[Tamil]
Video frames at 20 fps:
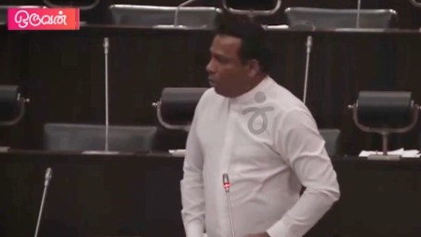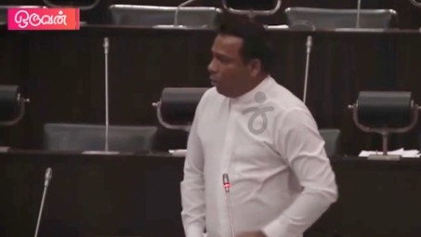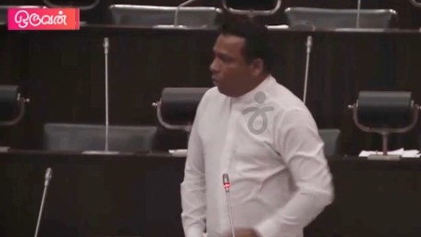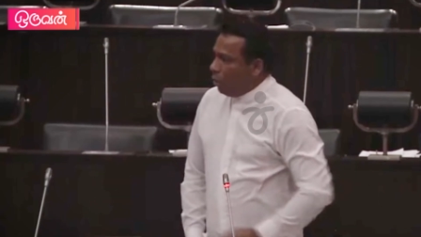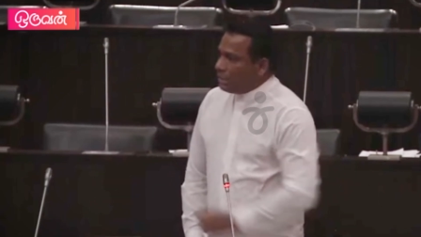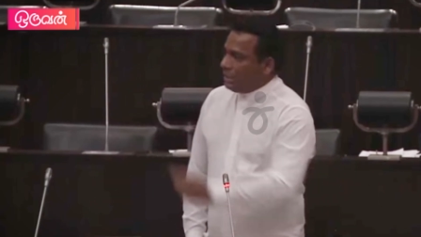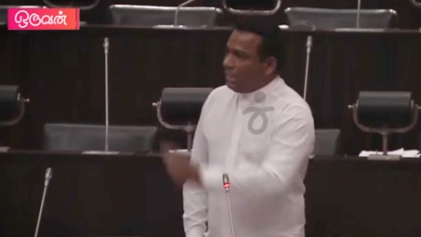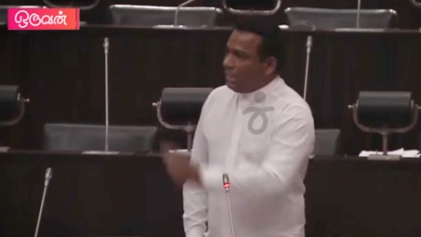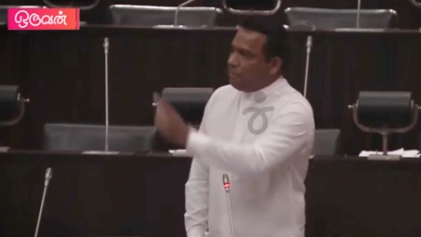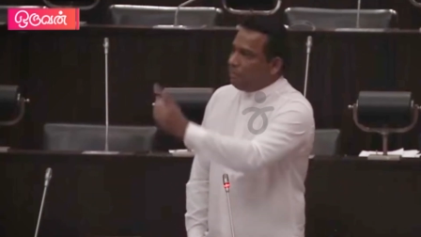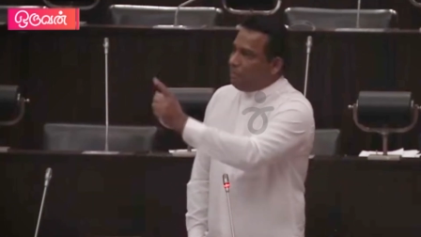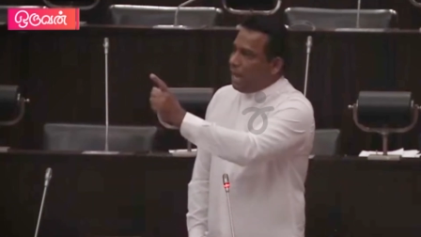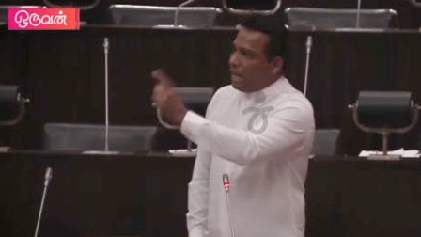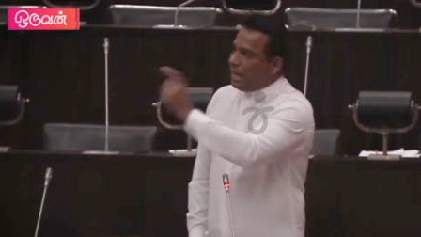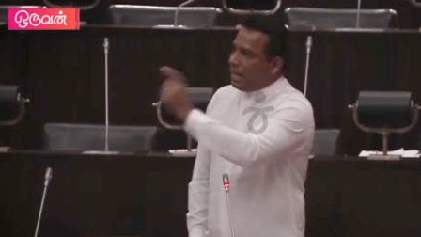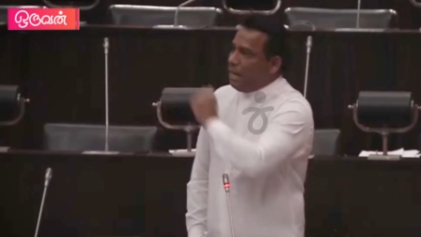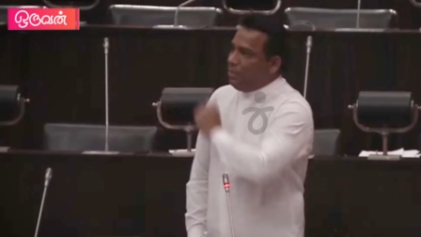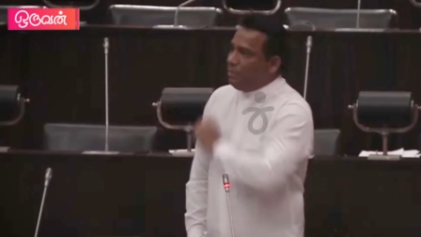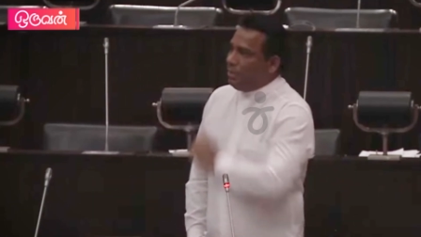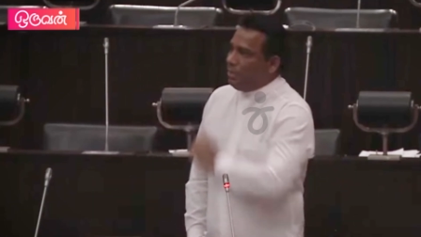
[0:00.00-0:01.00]
ஒரு சில
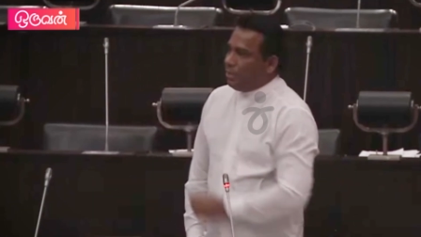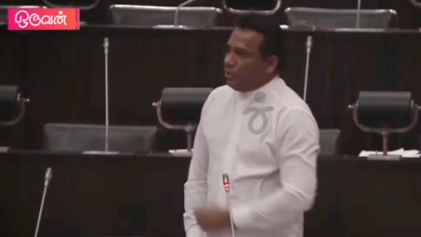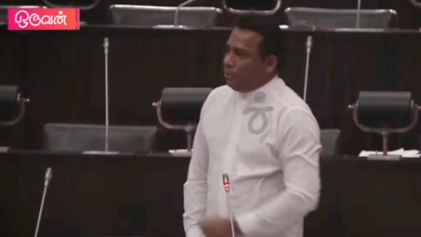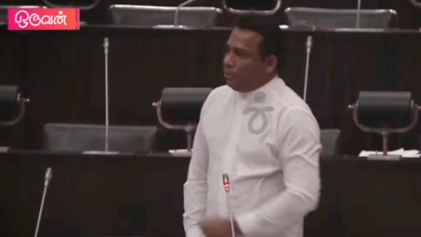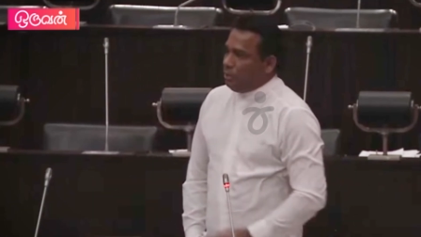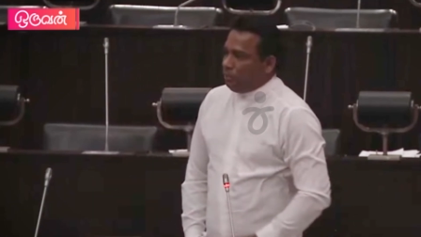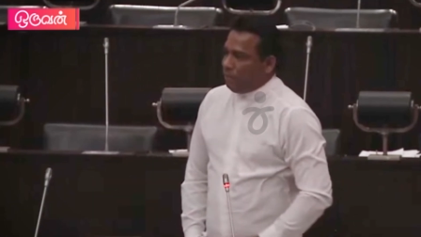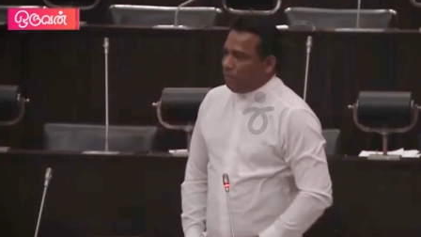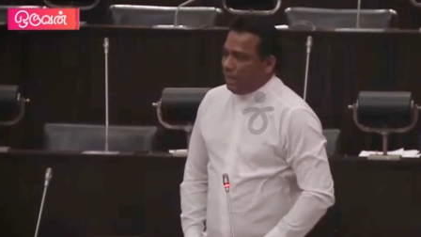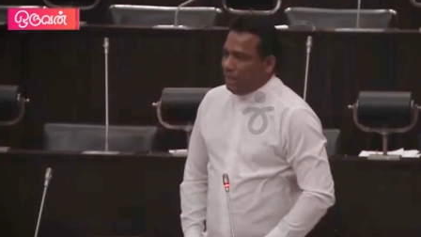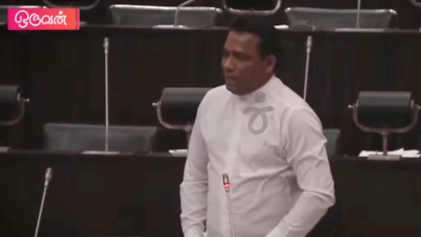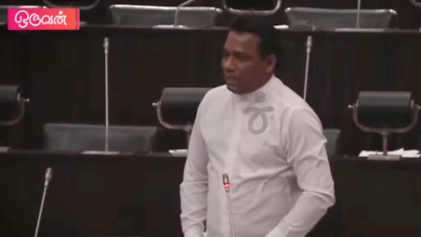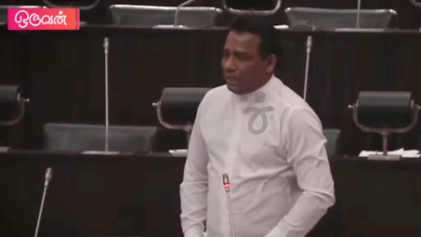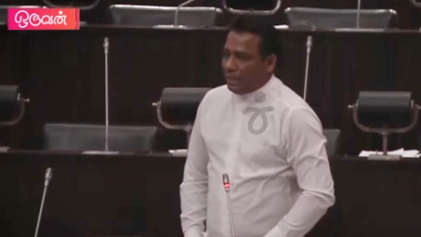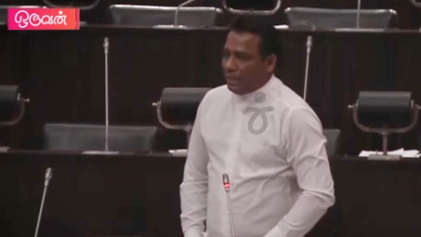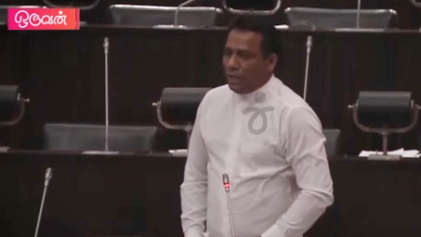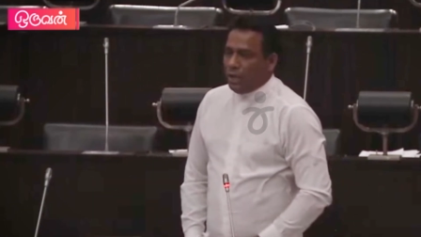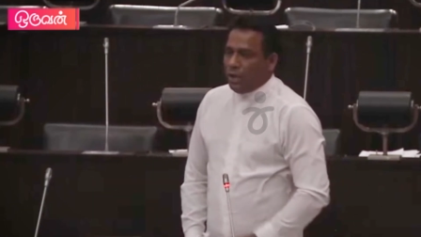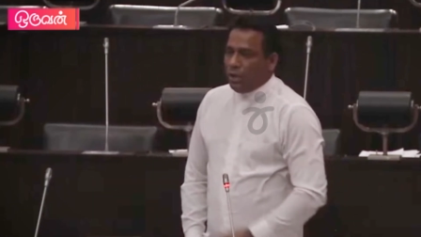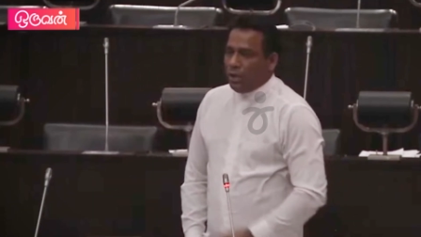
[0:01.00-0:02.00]
பாராளுமன்ற
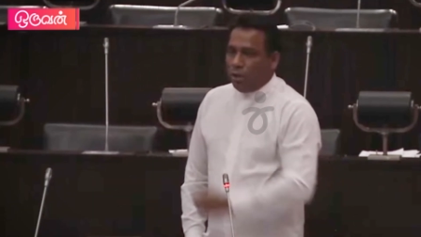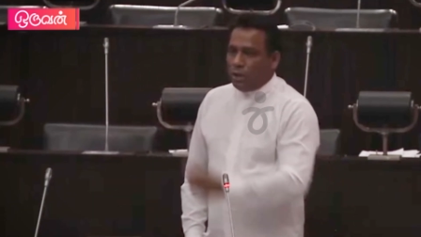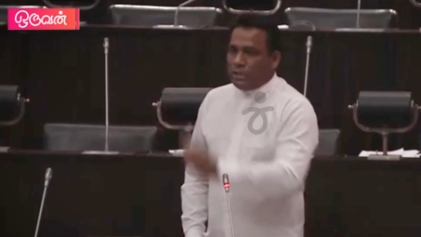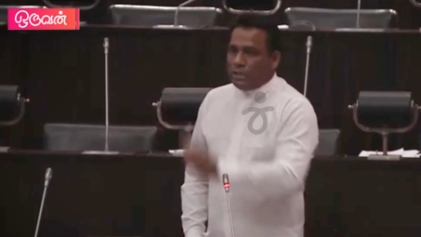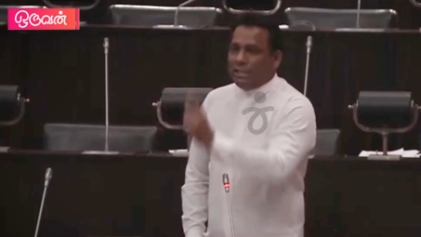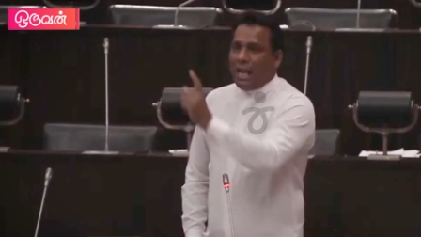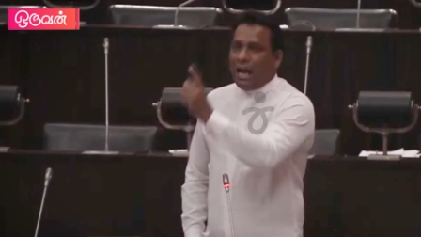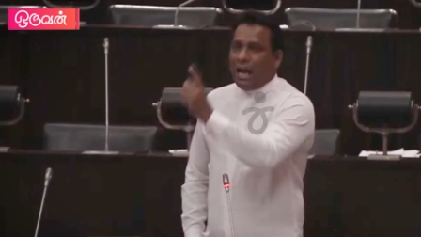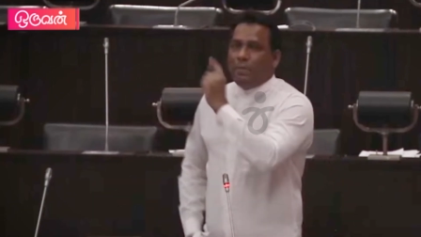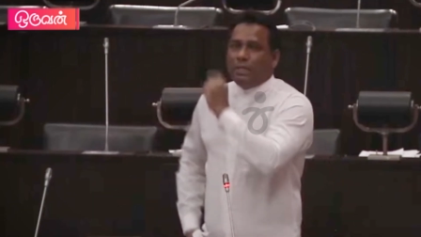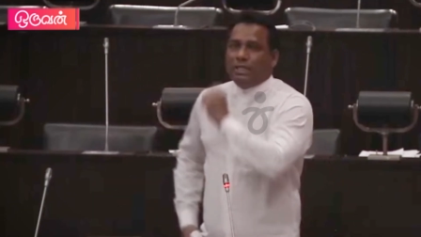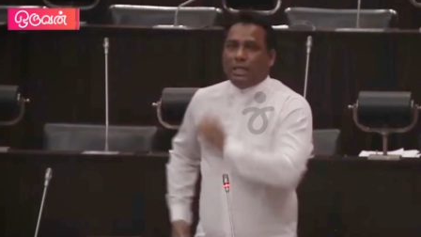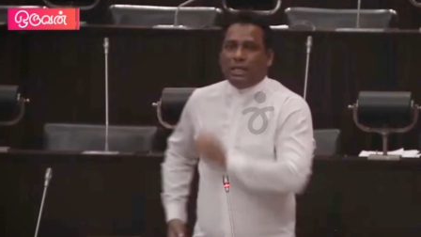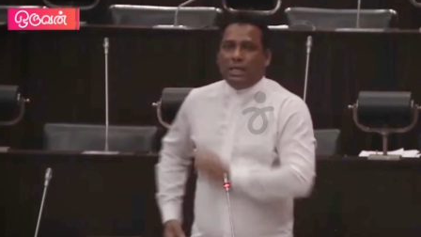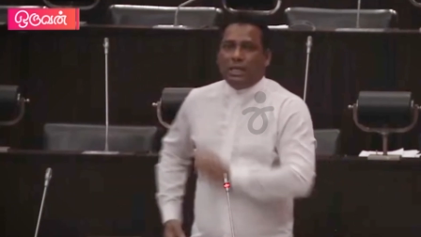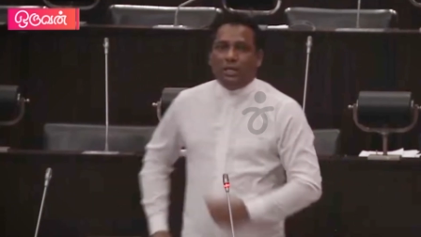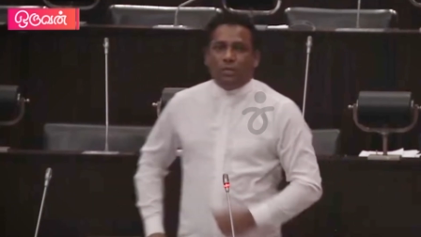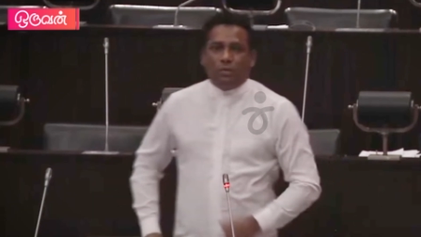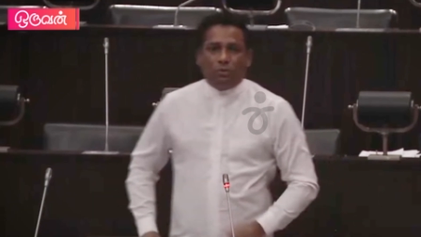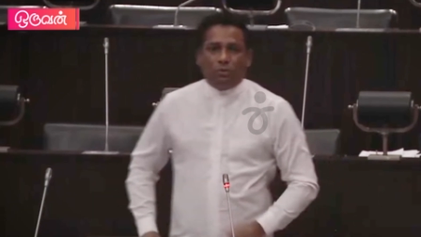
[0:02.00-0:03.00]
உறுப்பினர்களுக்கு ஒரு சில
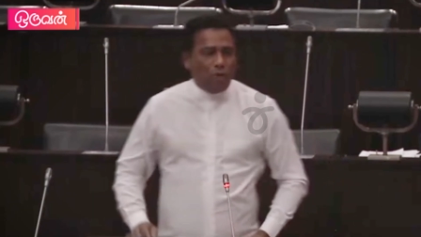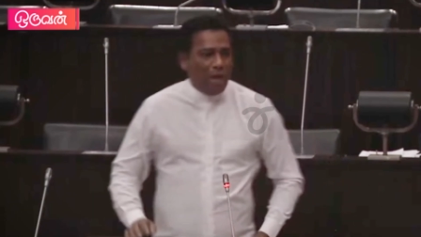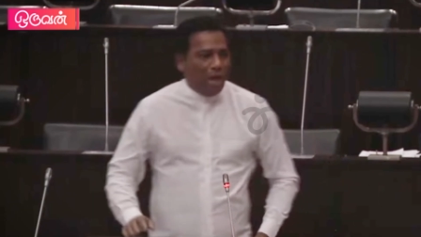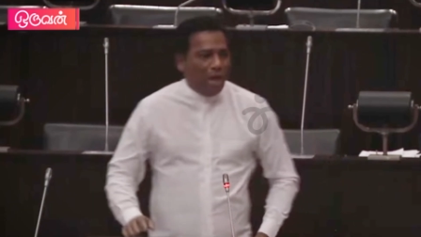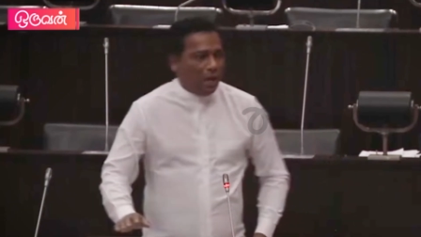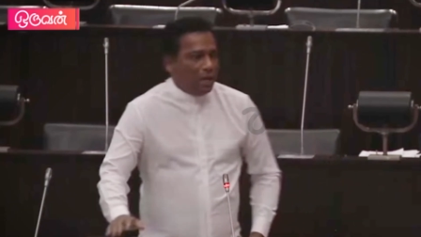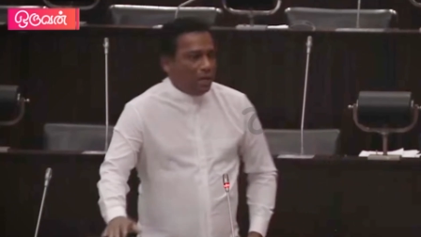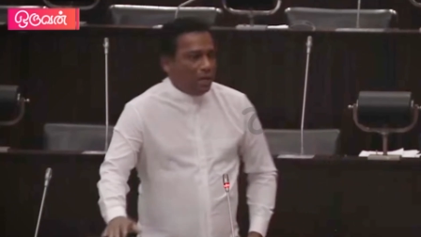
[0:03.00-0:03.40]
அமைச்சர்களுக்கு கூட